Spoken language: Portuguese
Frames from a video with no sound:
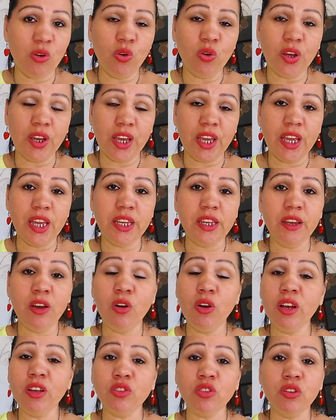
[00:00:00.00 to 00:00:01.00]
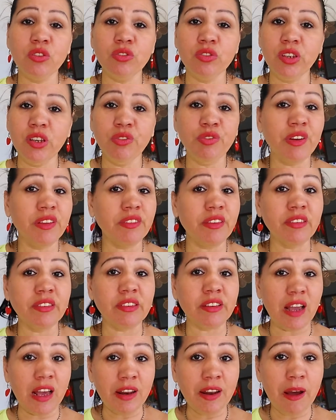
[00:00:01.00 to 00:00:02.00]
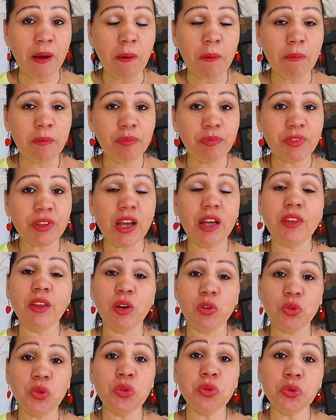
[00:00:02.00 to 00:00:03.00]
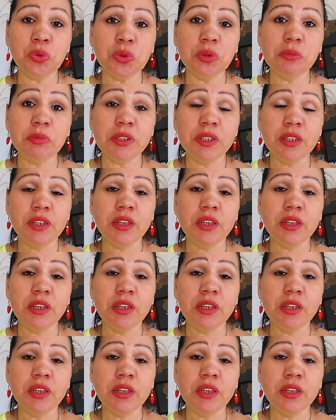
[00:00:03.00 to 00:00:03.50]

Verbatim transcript: alguém e eu resolvi fazer esse canal, canal no YouTube.